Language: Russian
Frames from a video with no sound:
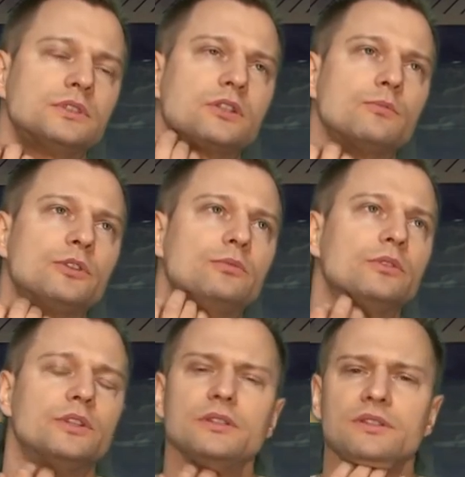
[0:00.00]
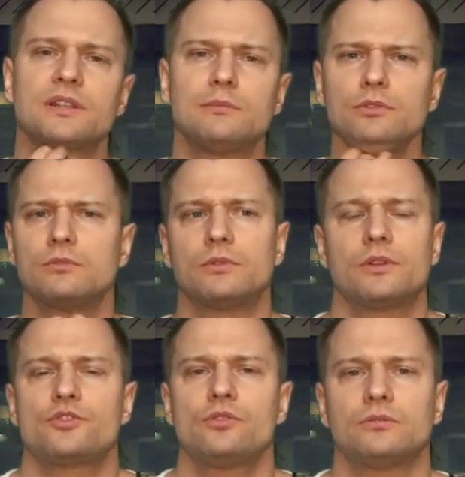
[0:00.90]
Такой подумал, да нет, не слабо, думаю,
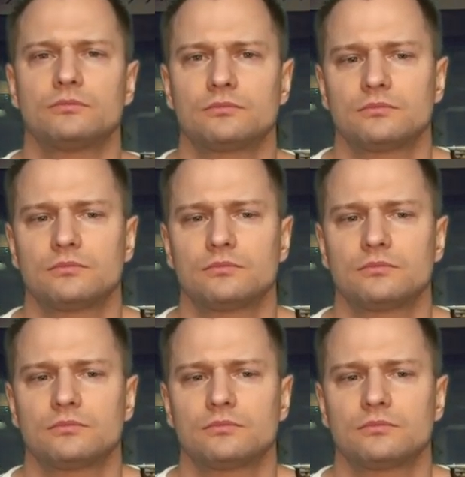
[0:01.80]
ну а что?